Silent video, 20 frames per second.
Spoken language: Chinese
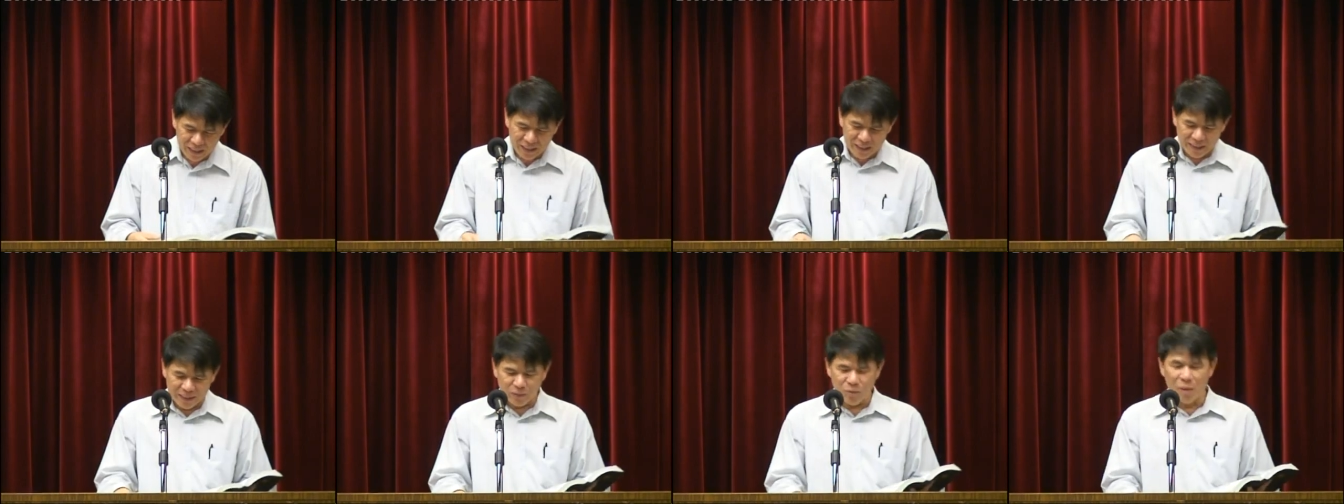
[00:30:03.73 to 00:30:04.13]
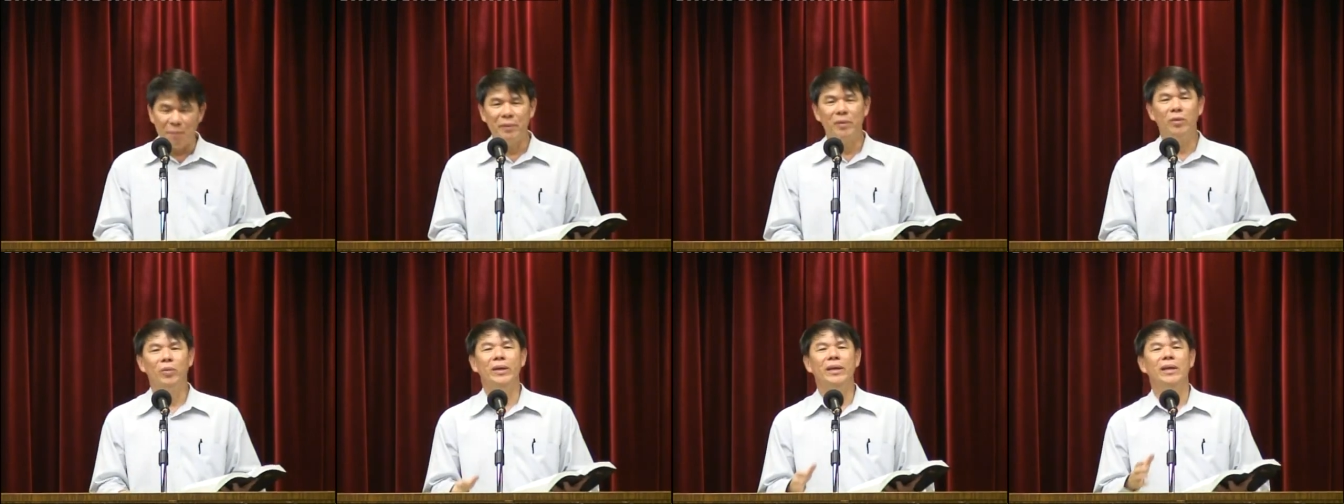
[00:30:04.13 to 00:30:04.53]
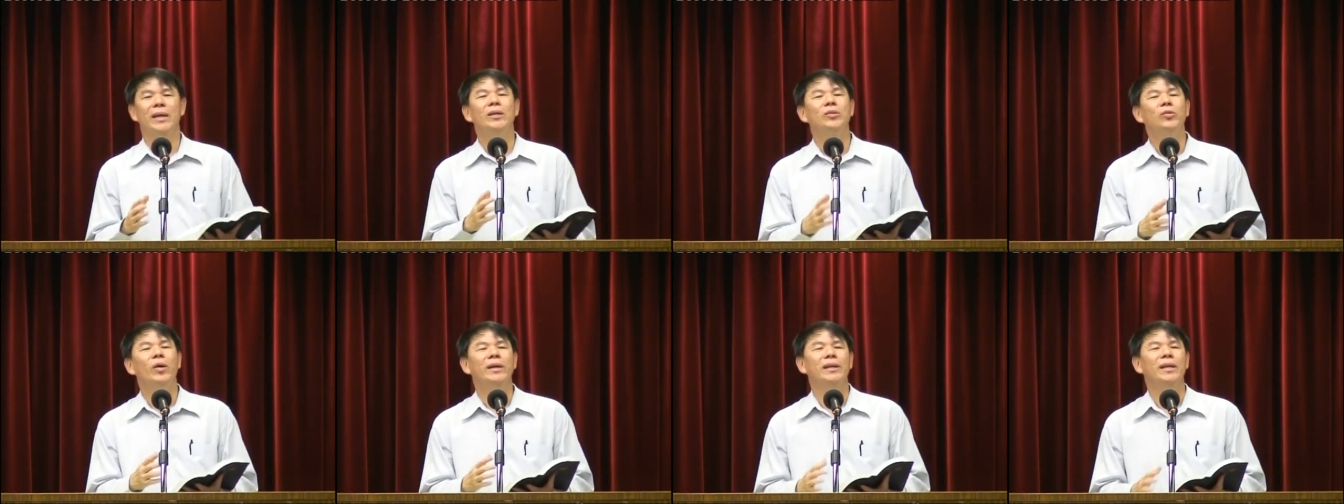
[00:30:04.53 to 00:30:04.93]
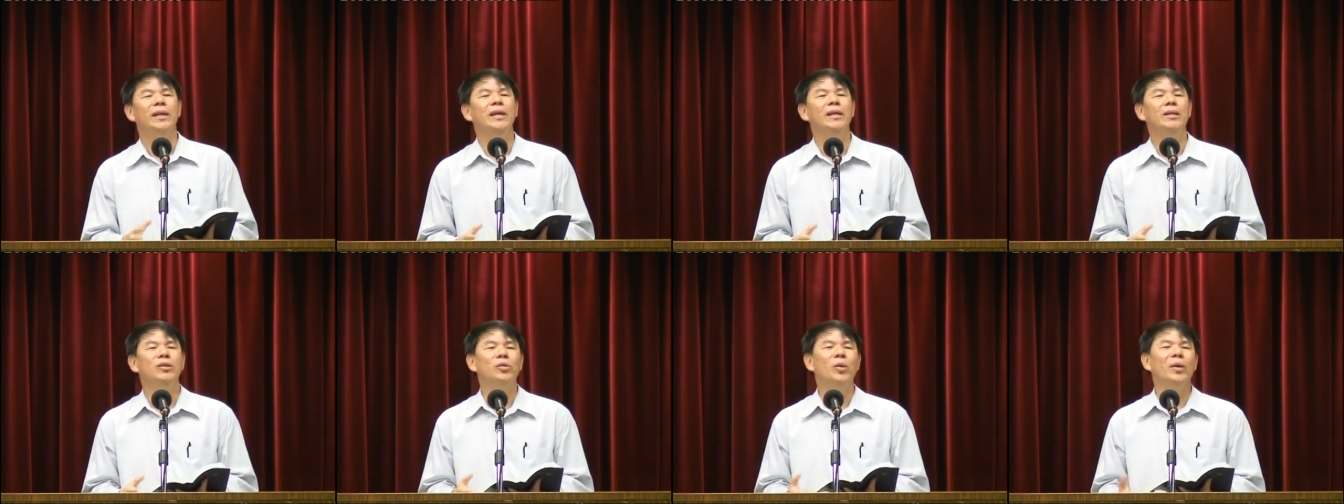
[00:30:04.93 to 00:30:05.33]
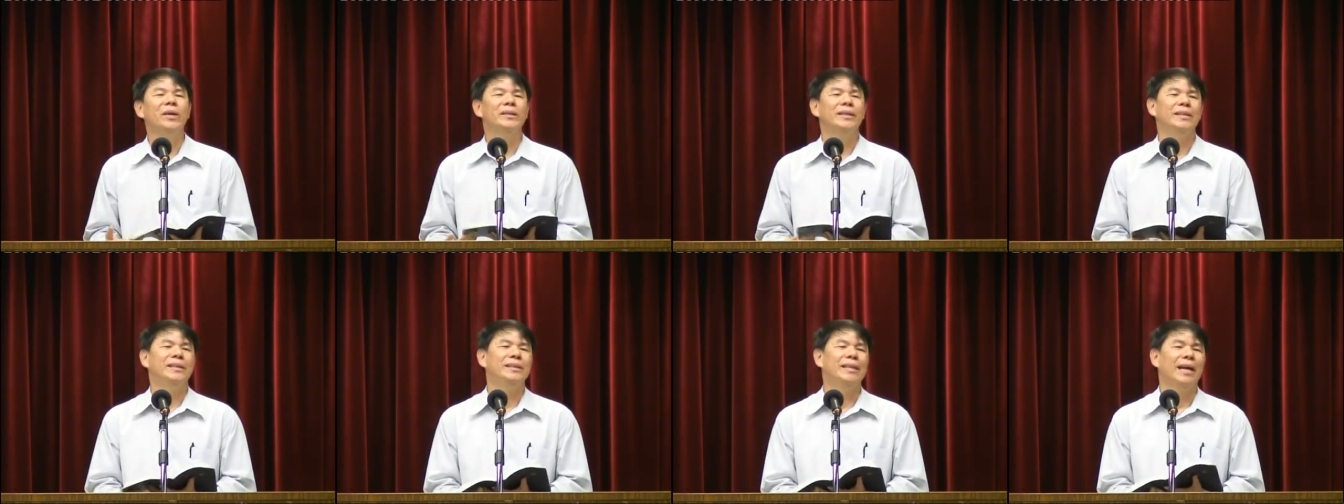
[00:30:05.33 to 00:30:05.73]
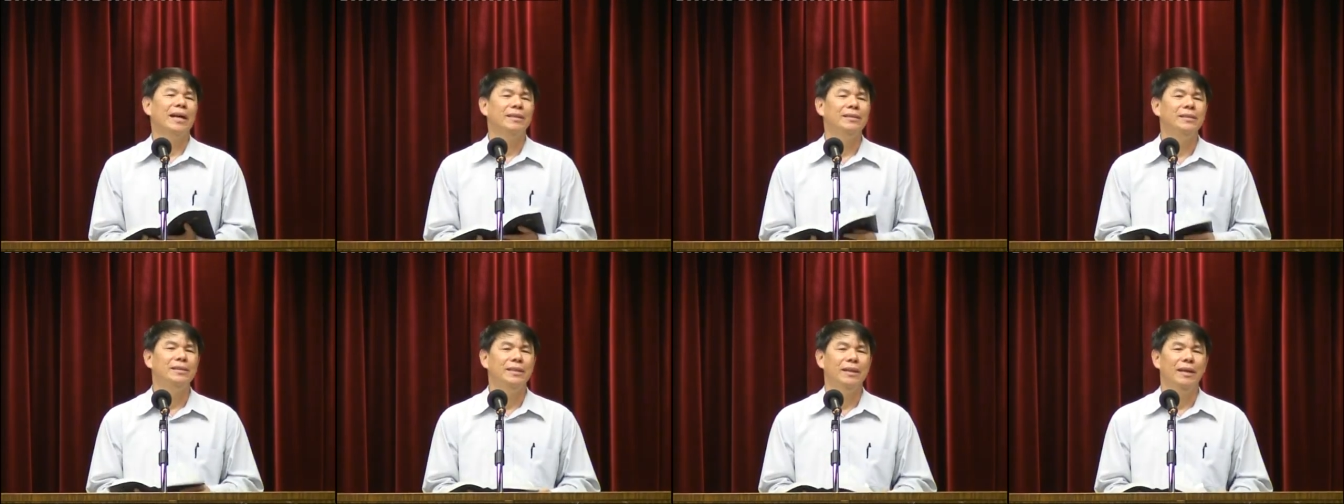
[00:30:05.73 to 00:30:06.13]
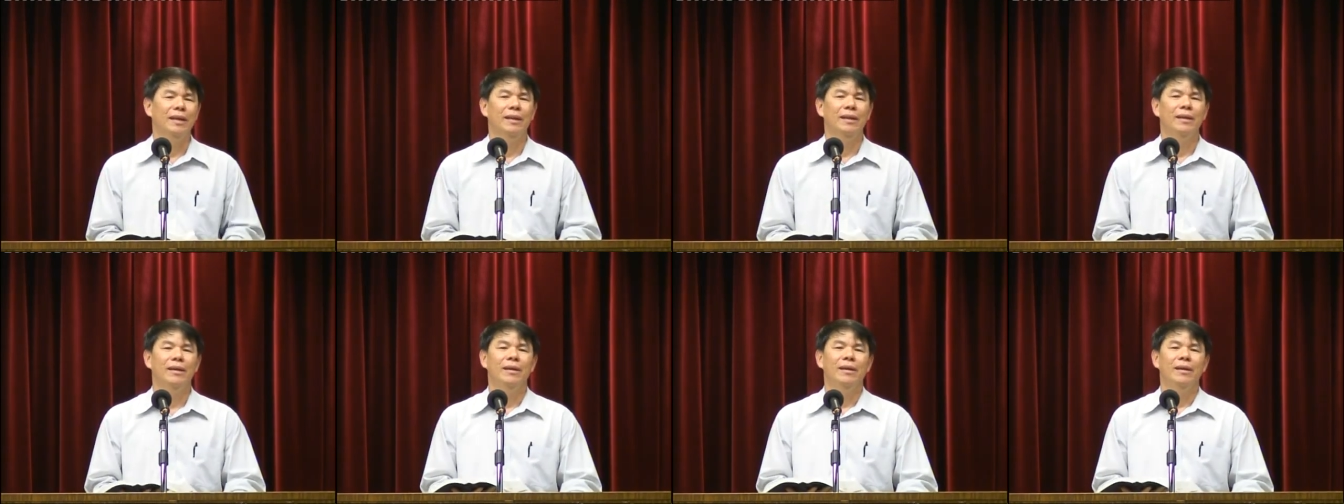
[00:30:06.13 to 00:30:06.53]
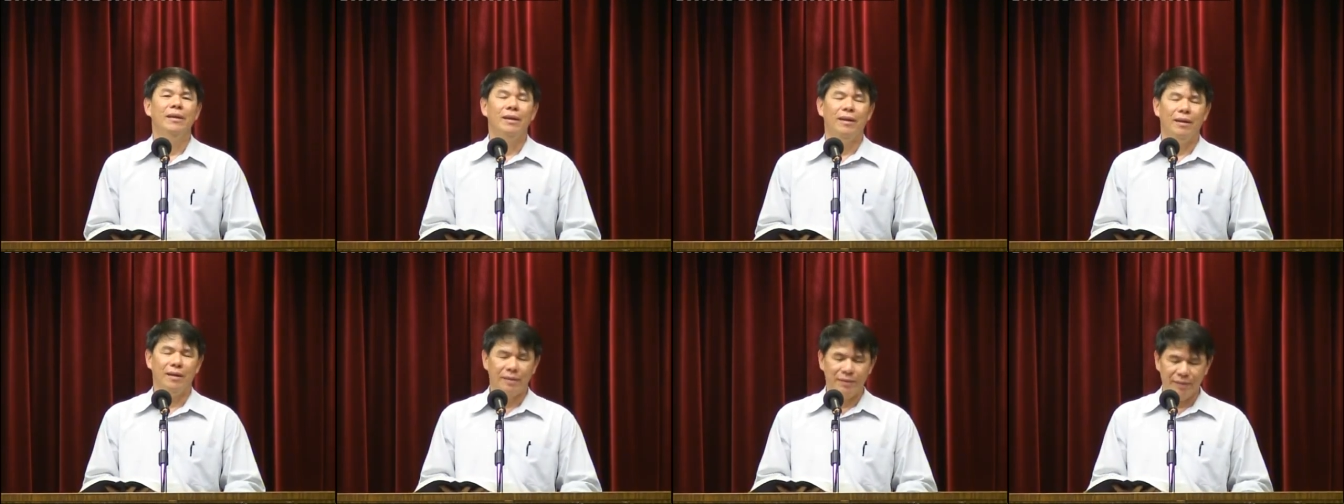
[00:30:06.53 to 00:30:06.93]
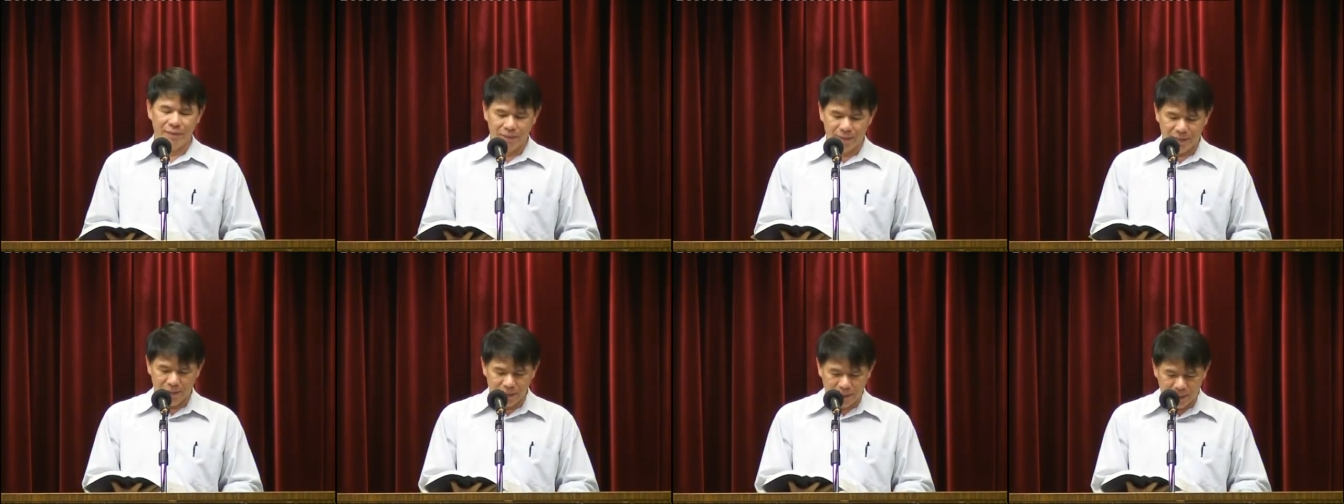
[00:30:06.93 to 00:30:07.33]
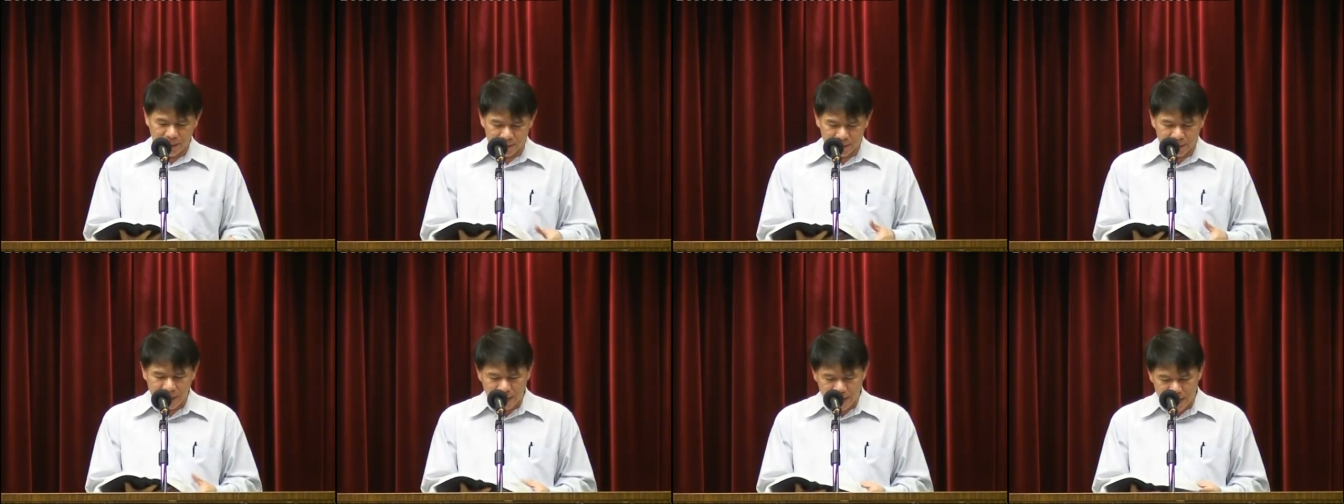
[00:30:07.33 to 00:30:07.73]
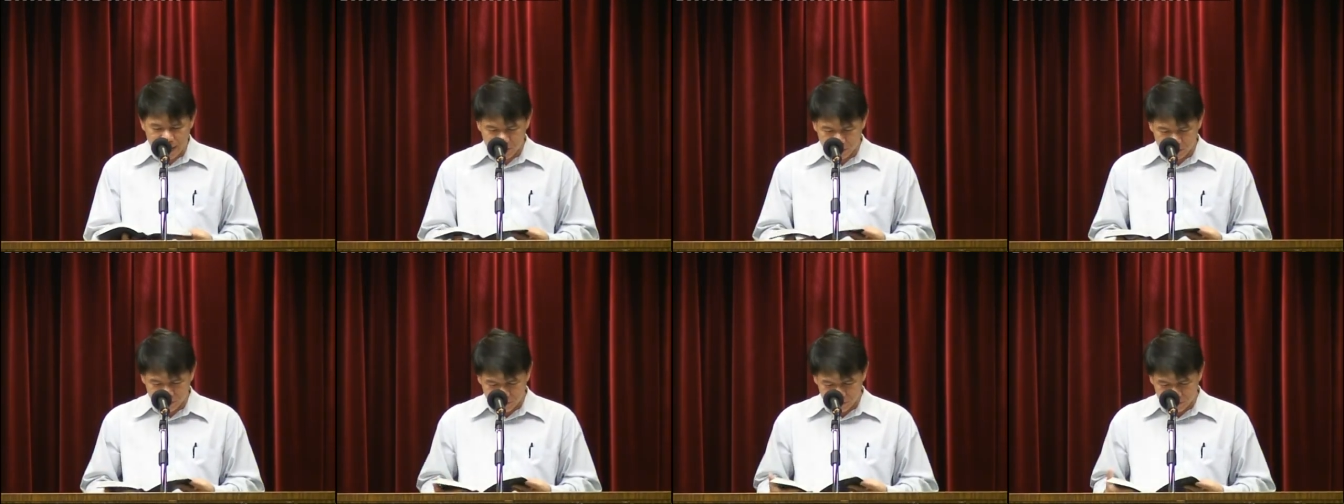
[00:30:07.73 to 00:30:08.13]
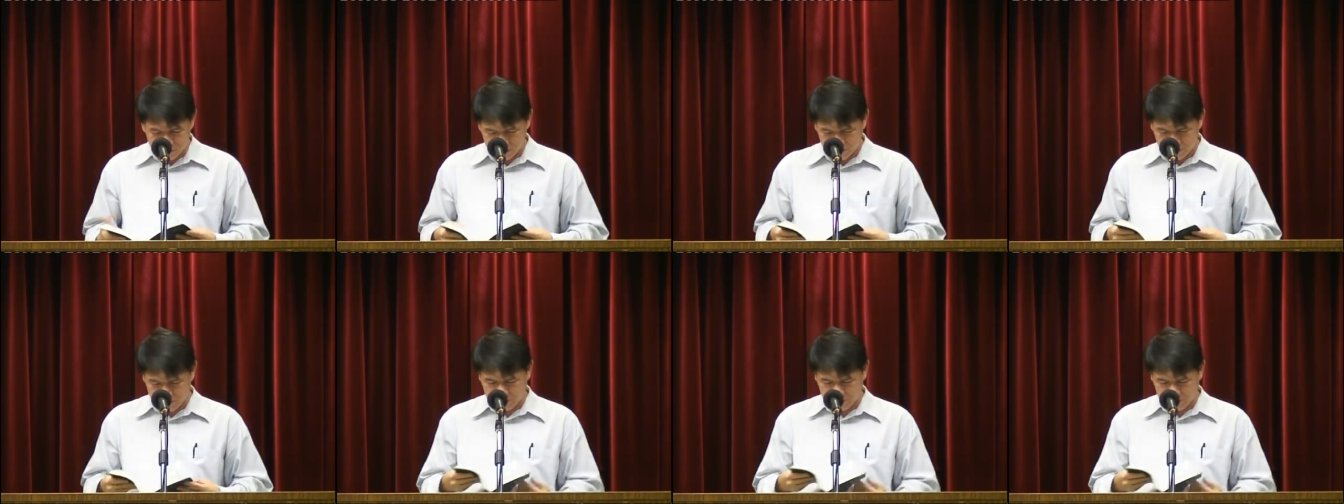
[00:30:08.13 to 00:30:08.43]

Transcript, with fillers: 那我们会一段一段的讲解啊，以赛亚书。